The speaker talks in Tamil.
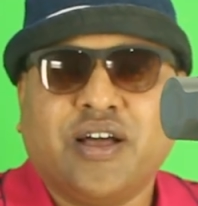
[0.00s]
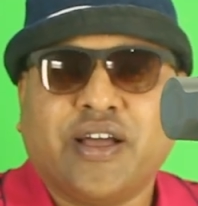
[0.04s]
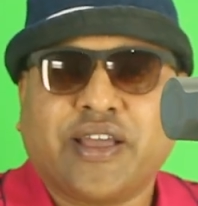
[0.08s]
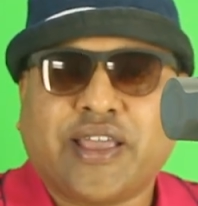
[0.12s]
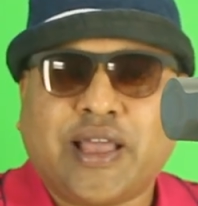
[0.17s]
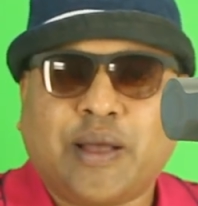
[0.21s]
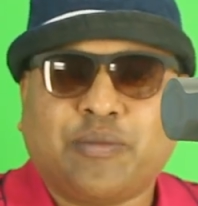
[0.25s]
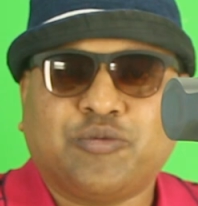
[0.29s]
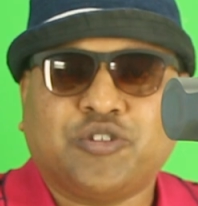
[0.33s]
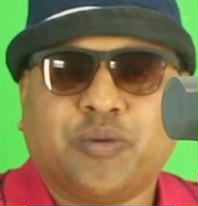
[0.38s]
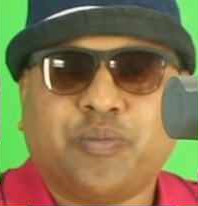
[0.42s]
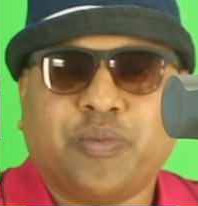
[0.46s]

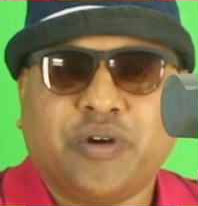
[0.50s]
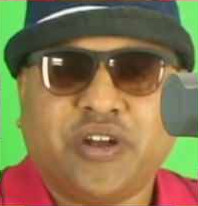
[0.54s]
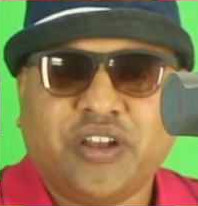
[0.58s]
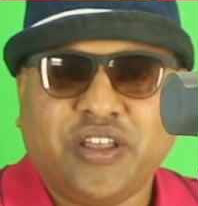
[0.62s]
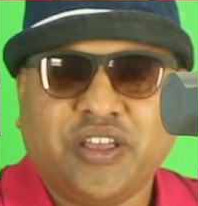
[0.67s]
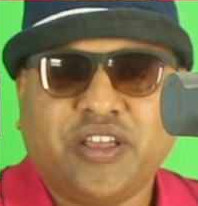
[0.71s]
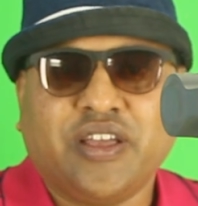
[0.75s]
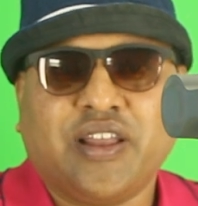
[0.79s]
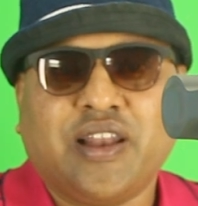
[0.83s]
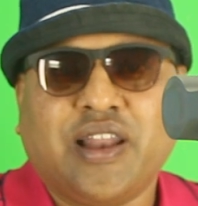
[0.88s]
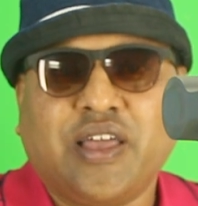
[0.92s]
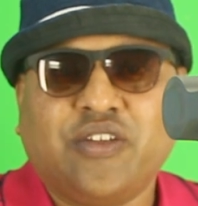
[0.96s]
கேப்சர் பண்ணி
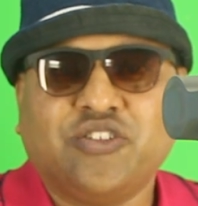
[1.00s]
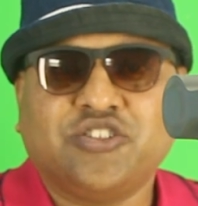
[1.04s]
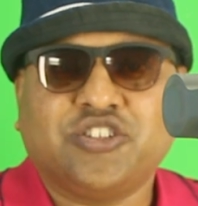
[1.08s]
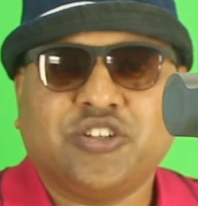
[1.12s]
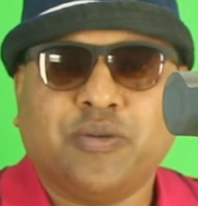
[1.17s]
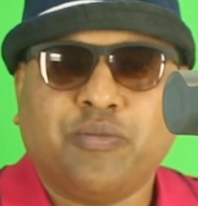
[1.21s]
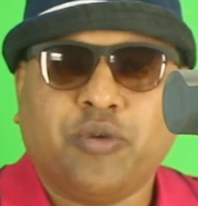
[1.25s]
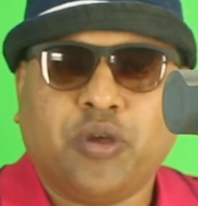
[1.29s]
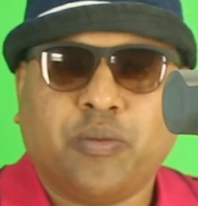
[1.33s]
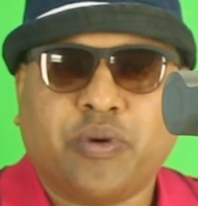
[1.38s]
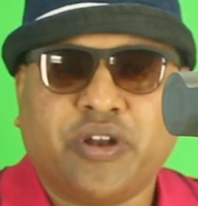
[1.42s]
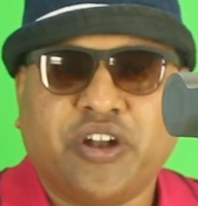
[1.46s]
லைவ்
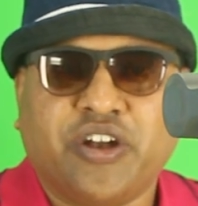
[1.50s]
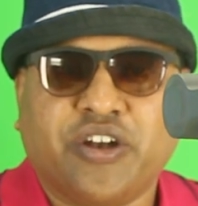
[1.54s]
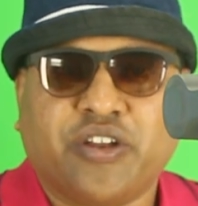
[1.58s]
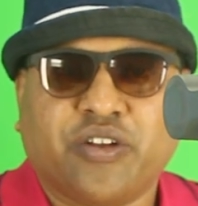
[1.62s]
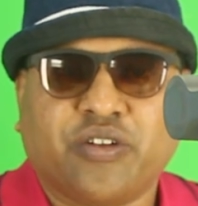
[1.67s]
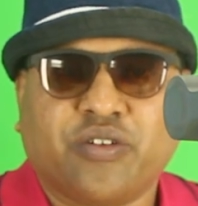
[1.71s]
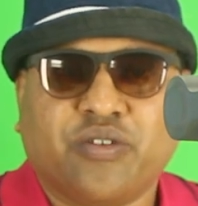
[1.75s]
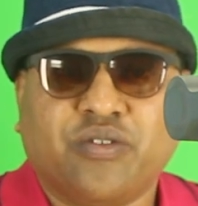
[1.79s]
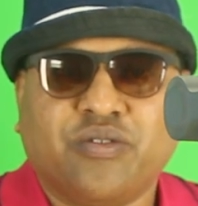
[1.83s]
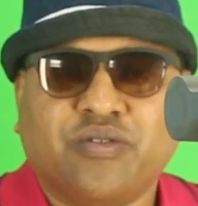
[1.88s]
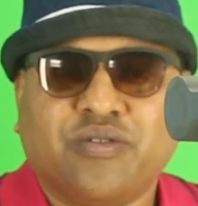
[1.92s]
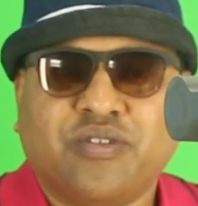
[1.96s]
ஸ்ட்ரீமிங்
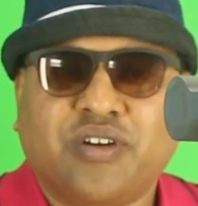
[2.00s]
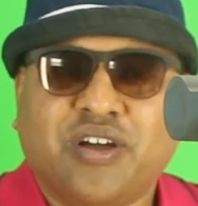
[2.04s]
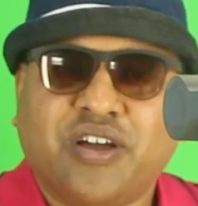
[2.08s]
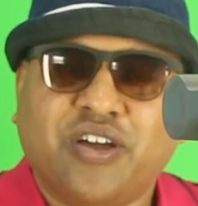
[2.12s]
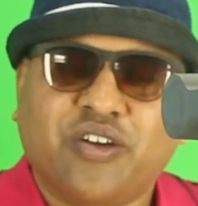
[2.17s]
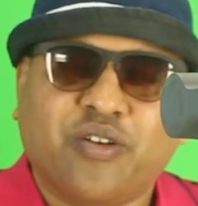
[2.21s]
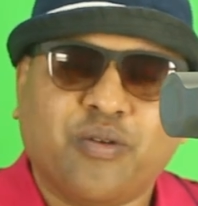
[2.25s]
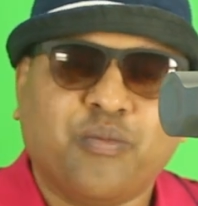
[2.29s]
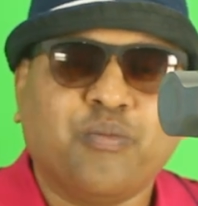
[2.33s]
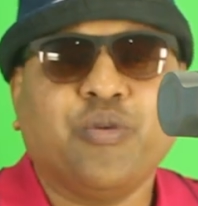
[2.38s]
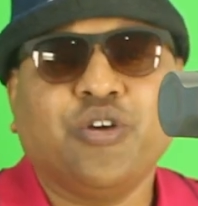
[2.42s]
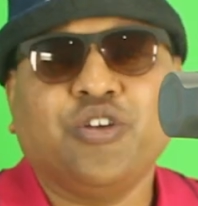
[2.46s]
பண்ணிகிட்ருக்கோம்
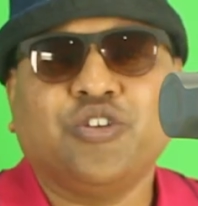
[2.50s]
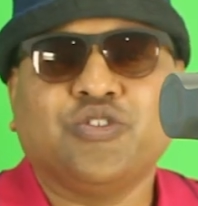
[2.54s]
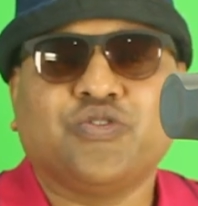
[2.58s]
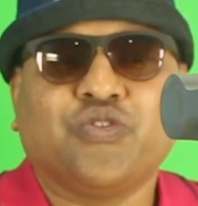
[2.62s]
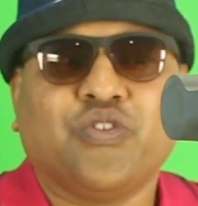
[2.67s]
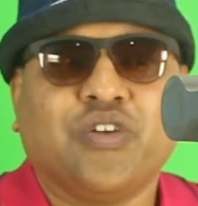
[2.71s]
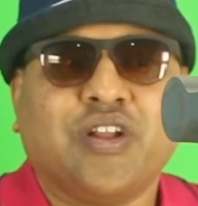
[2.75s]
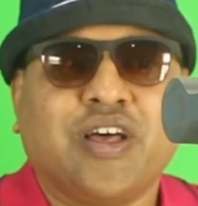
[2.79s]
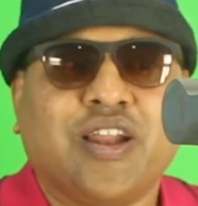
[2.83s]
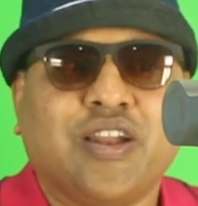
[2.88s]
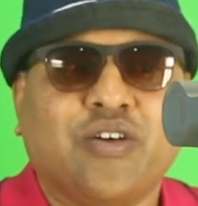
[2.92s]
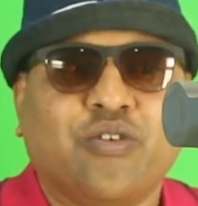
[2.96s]
ரொம்ப
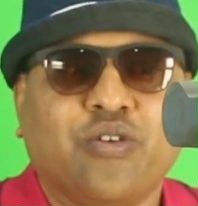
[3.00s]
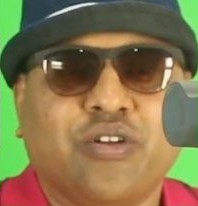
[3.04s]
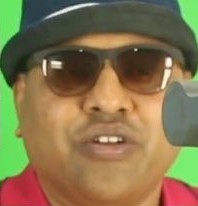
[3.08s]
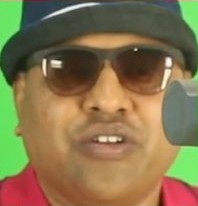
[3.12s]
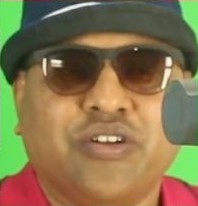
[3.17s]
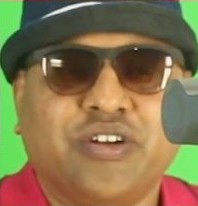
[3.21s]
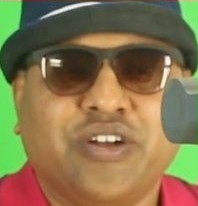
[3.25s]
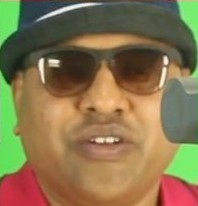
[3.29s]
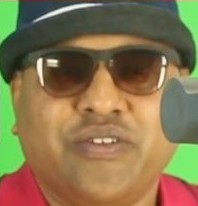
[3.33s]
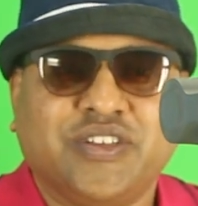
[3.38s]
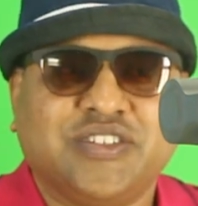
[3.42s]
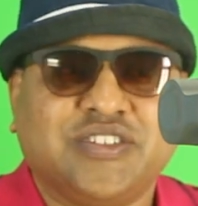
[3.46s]
யூஸ்ஃபுல்லான ஒரு
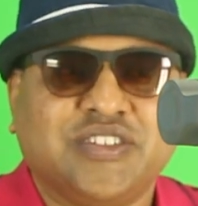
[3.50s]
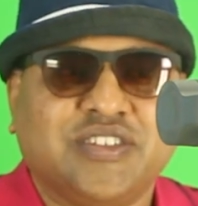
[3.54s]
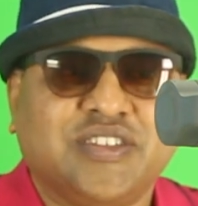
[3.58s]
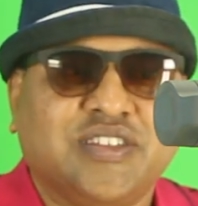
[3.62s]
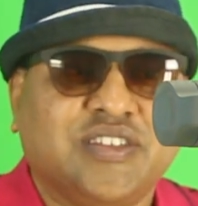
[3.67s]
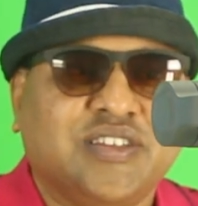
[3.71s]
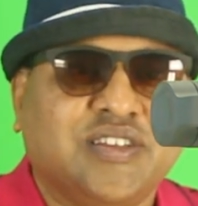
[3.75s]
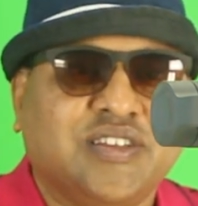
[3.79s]
டிவைஸ் இது